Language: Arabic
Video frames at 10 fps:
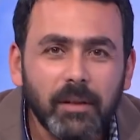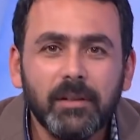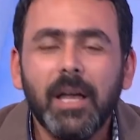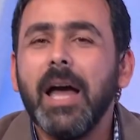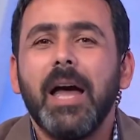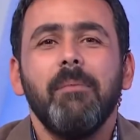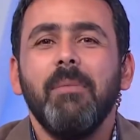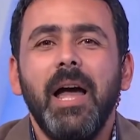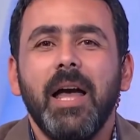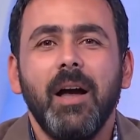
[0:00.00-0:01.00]
ده اهم
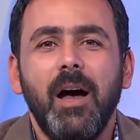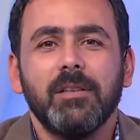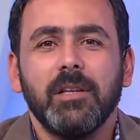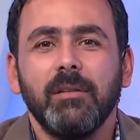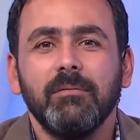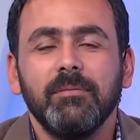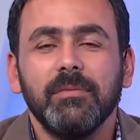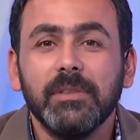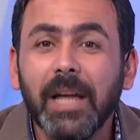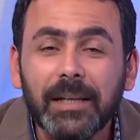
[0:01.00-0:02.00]
حاجه حصلت
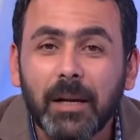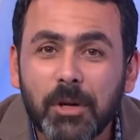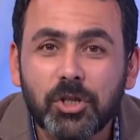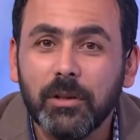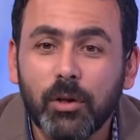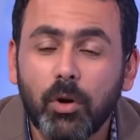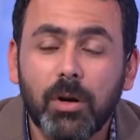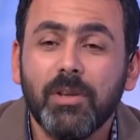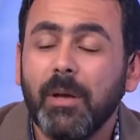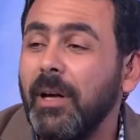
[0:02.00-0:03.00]
ده على المشهد
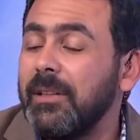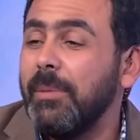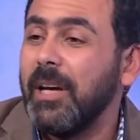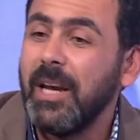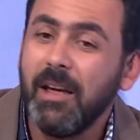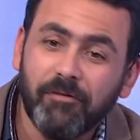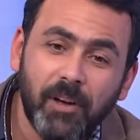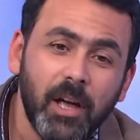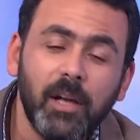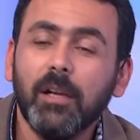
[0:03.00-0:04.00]
الكروي طبعا ده بخلاف
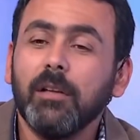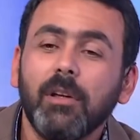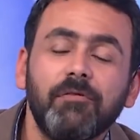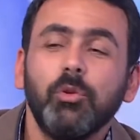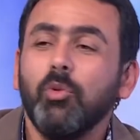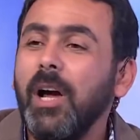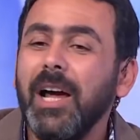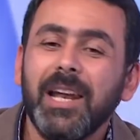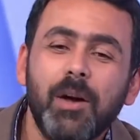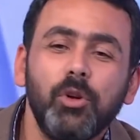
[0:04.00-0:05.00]
لطافه
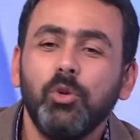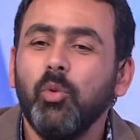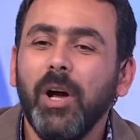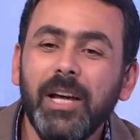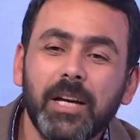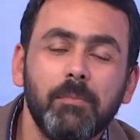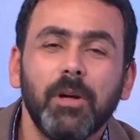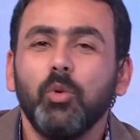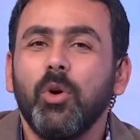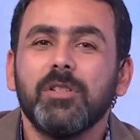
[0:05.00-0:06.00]
وحلاوه
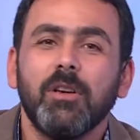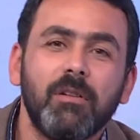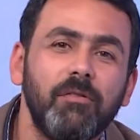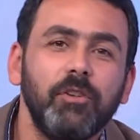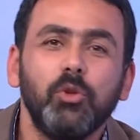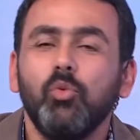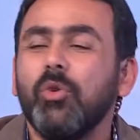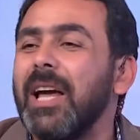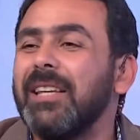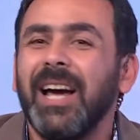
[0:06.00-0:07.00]
وحكمه وظرافه
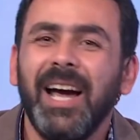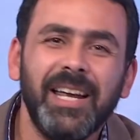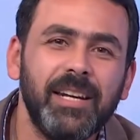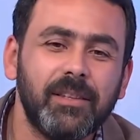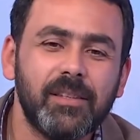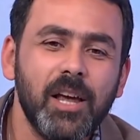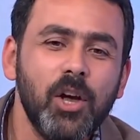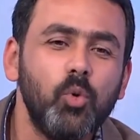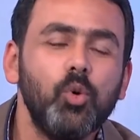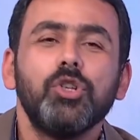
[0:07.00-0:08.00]
وجدعنه
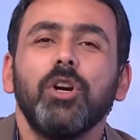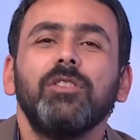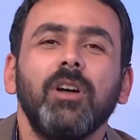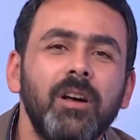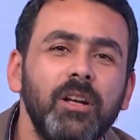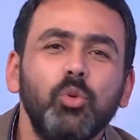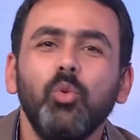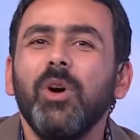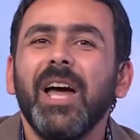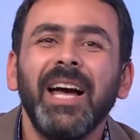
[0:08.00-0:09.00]
وشطاره
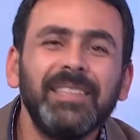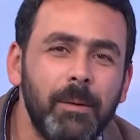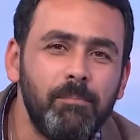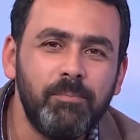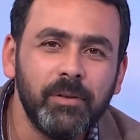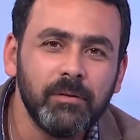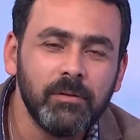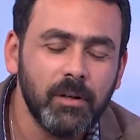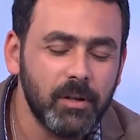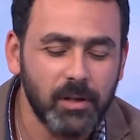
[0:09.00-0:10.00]
وادب
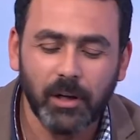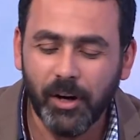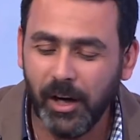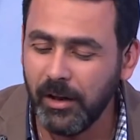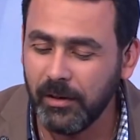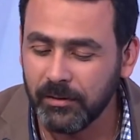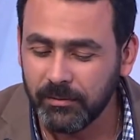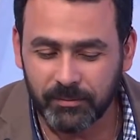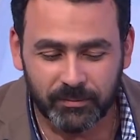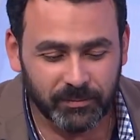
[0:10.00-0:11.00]
صلاح
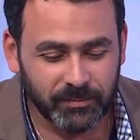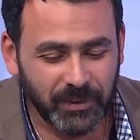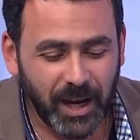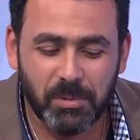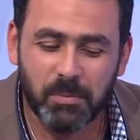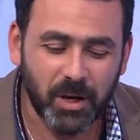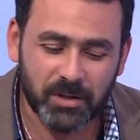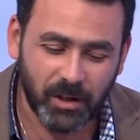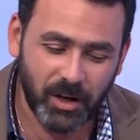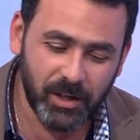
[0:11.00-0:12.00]
حبيبي يا
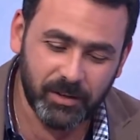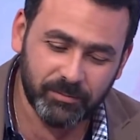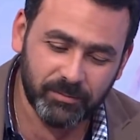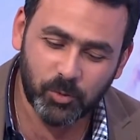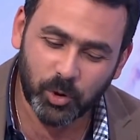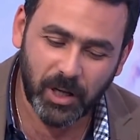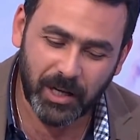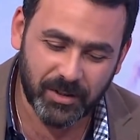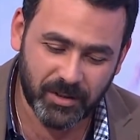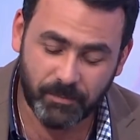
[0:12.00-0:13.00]
صلاح والله
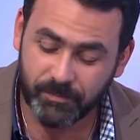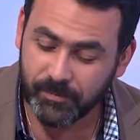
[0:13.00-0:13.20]
العظيم